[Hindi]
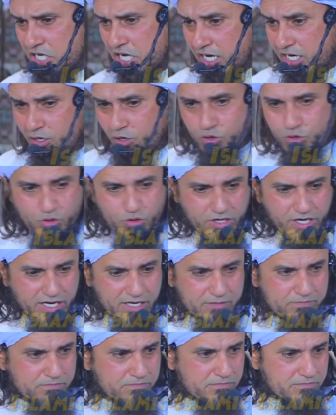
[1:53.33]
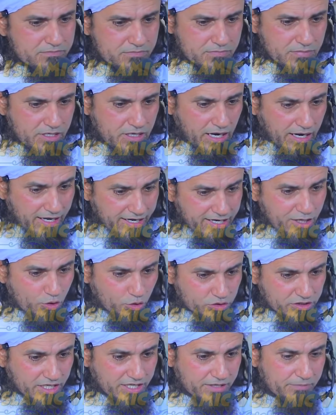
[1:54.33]
शहरी लोगों के अलग ही
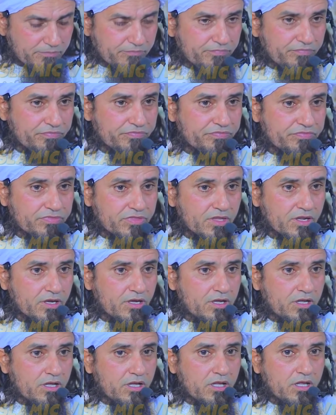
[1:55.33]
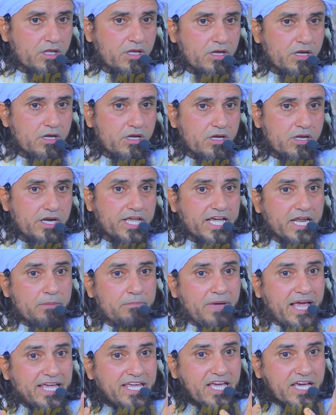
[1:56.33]
होता है लेकिन
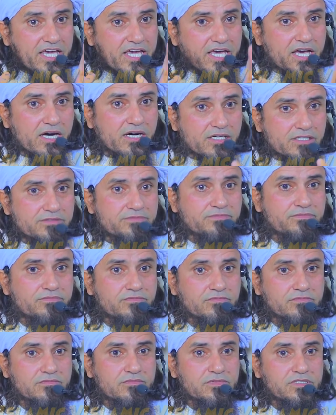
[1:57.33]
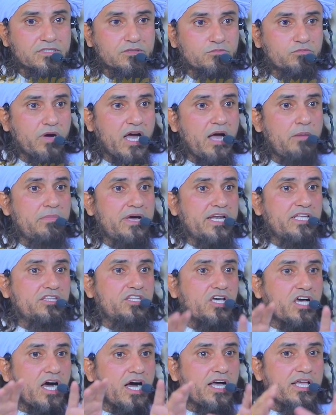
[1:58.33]
मैं ये गया वहाँ मैंने
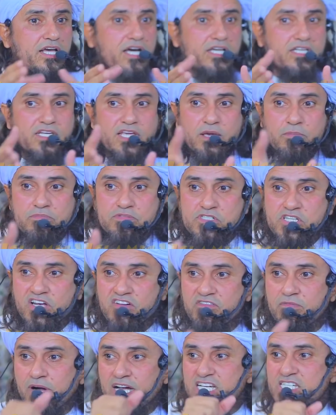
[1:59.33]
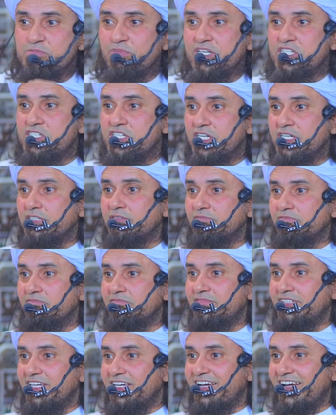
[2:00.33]
दिखाया इनके सिर्फ बाईस बच्चे
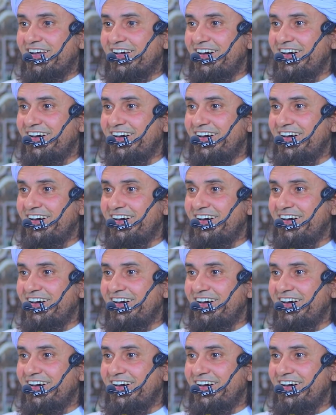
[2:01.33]
ठीक है